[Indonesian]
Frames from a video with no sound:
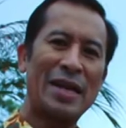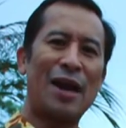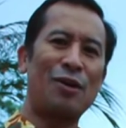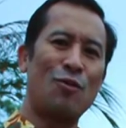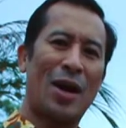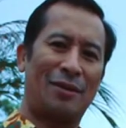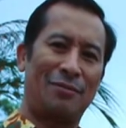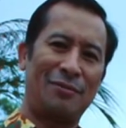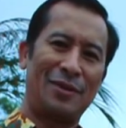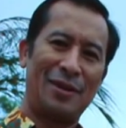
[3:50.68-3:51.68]
yang kuat
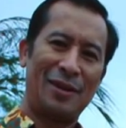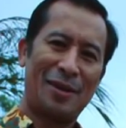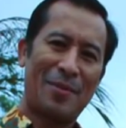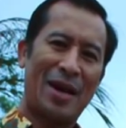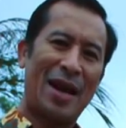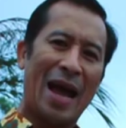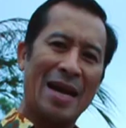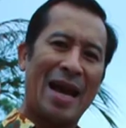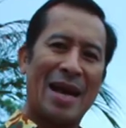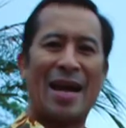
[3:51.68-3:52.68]
kepada
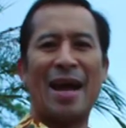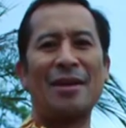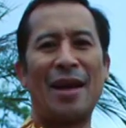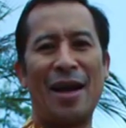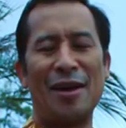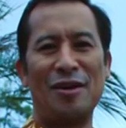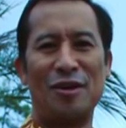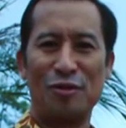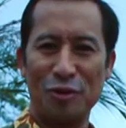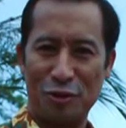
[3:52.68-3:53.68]
anak-anak Anda,
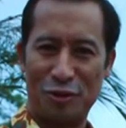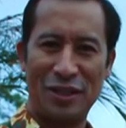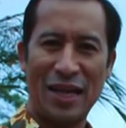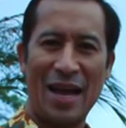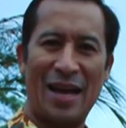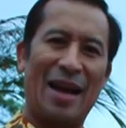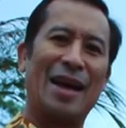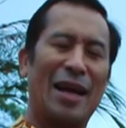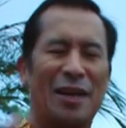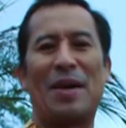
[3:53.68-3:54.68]
khususnya
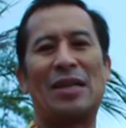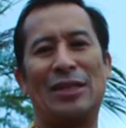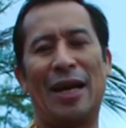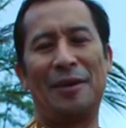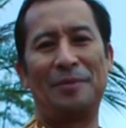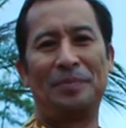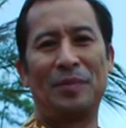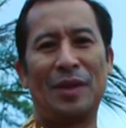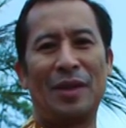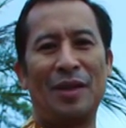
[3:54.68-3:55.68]
anak remaja,
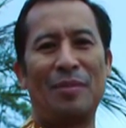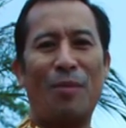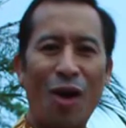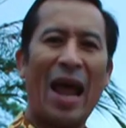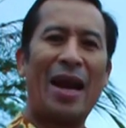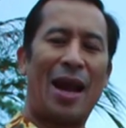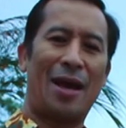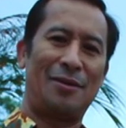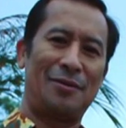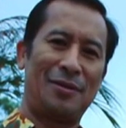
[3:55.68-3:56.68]

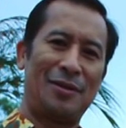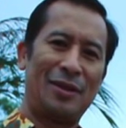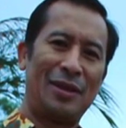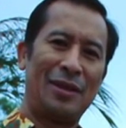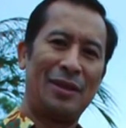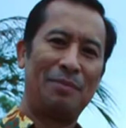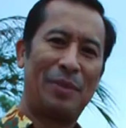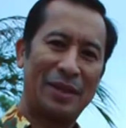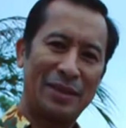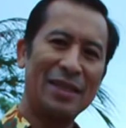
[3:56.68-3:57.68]
mulailah
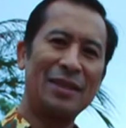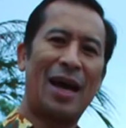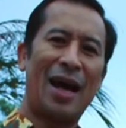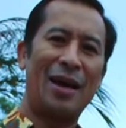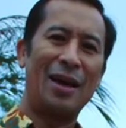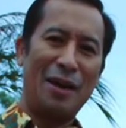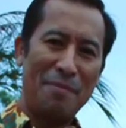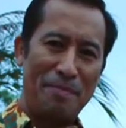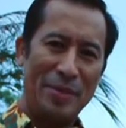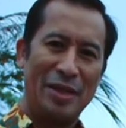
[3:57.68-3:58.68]
bertindak
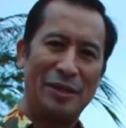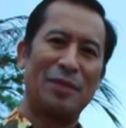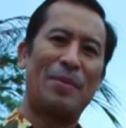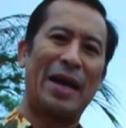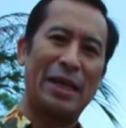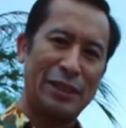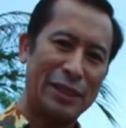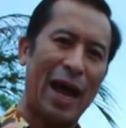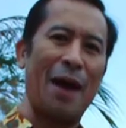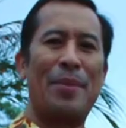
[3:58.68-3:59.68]
lebih sebagai
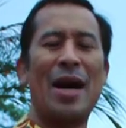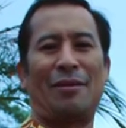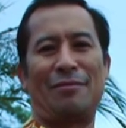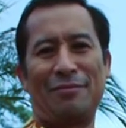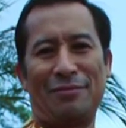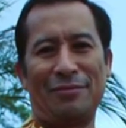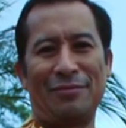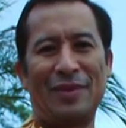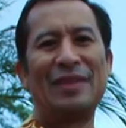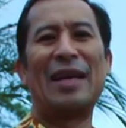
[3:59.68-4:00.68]
sahabat
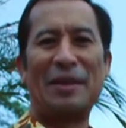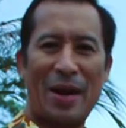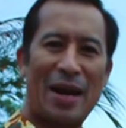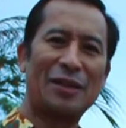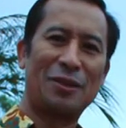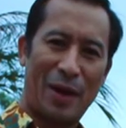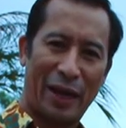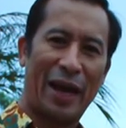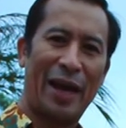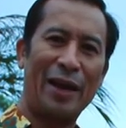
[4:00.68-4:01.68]
daripada
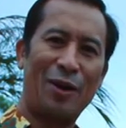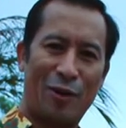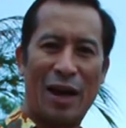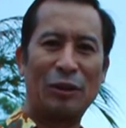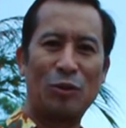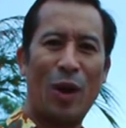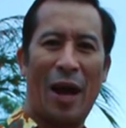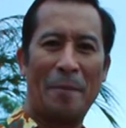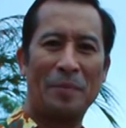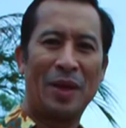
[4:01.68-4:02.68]
sebagai orang
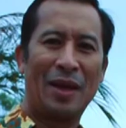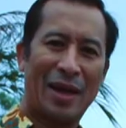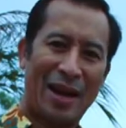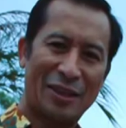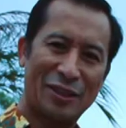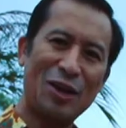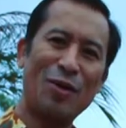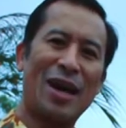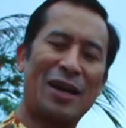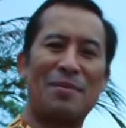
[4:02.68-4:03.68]
tua. Karena
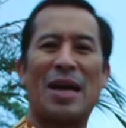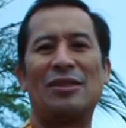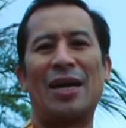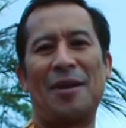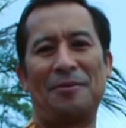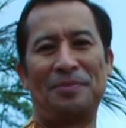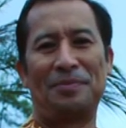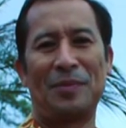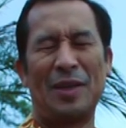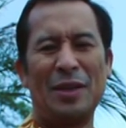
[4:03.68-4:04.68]
seorang remaja
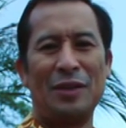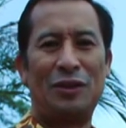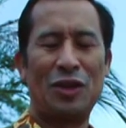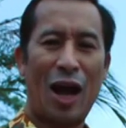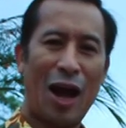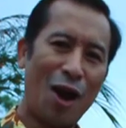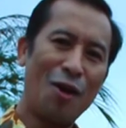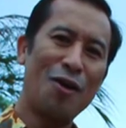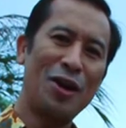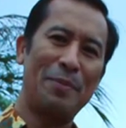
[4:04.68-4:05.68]

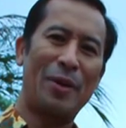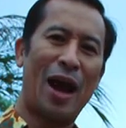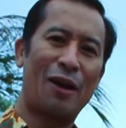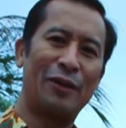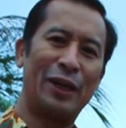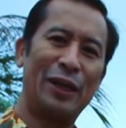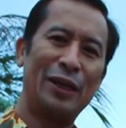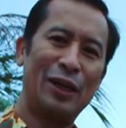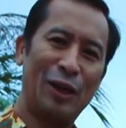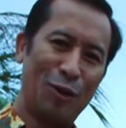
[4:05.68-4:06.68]
jauh dipengaruhi
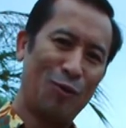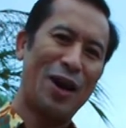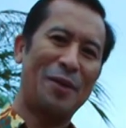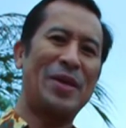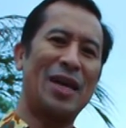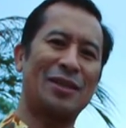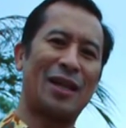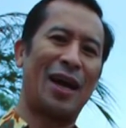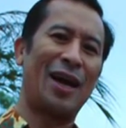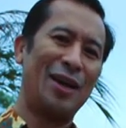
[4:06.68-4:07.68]
luar
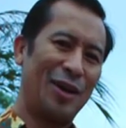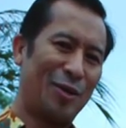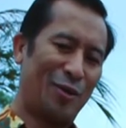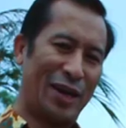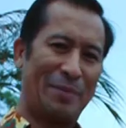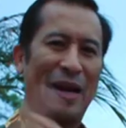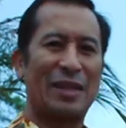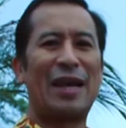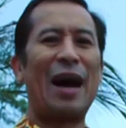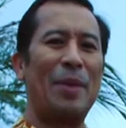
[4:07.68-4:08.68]
biasa oleh para
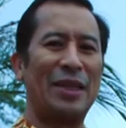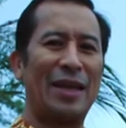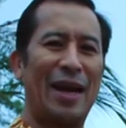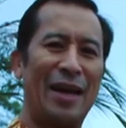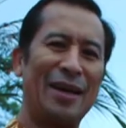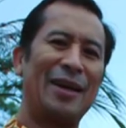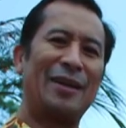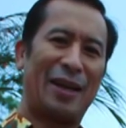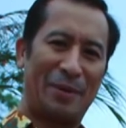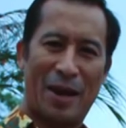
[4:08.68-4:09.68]
sahabatnya
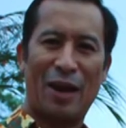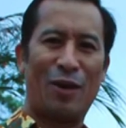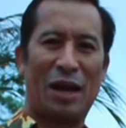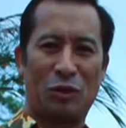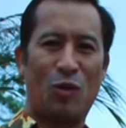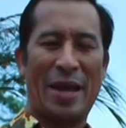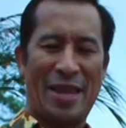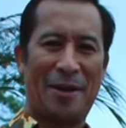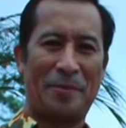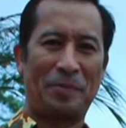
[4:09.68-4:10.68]
daripada orang
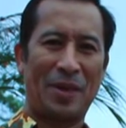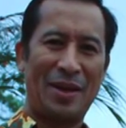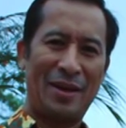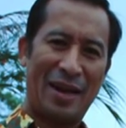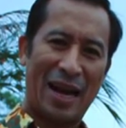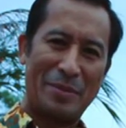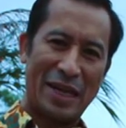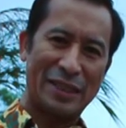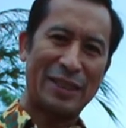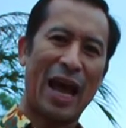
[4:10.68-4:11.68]
tuanya. Dengan
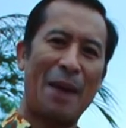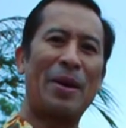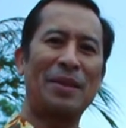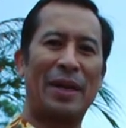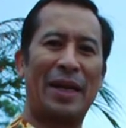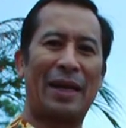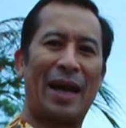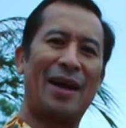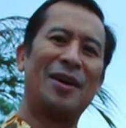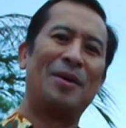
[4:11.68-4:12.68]
menjadi sahabat
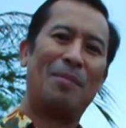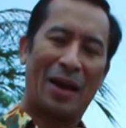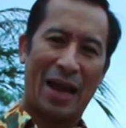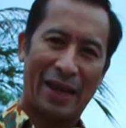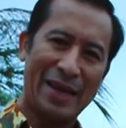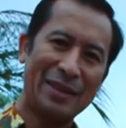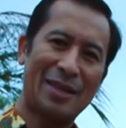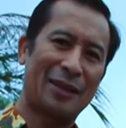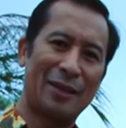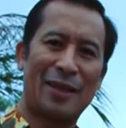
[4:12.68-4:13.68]
mereka, maka
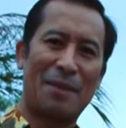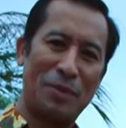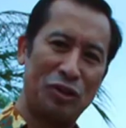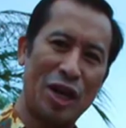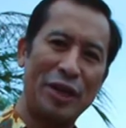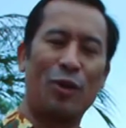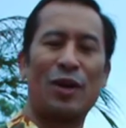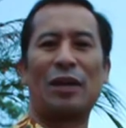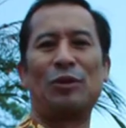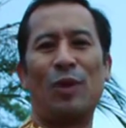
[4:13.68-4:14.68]
kita tetap menjadi
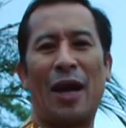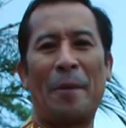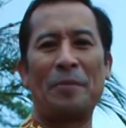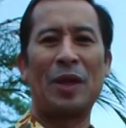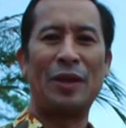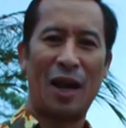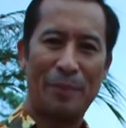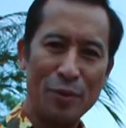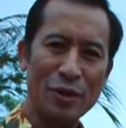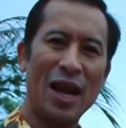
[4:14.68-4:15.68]
orang tua yang
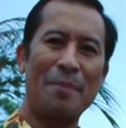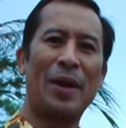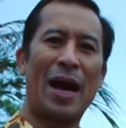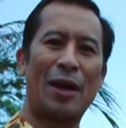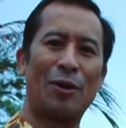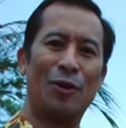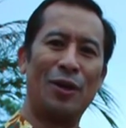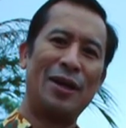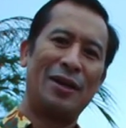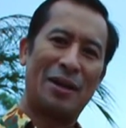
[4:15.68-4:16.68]
punya pengaruh
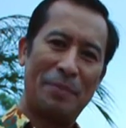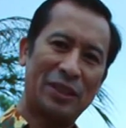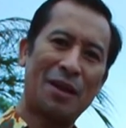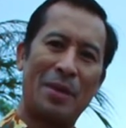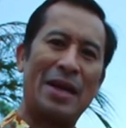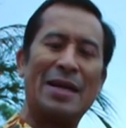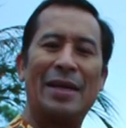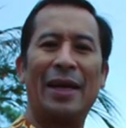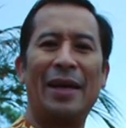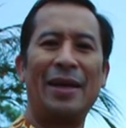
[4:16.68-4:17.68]
dan bisa mendidik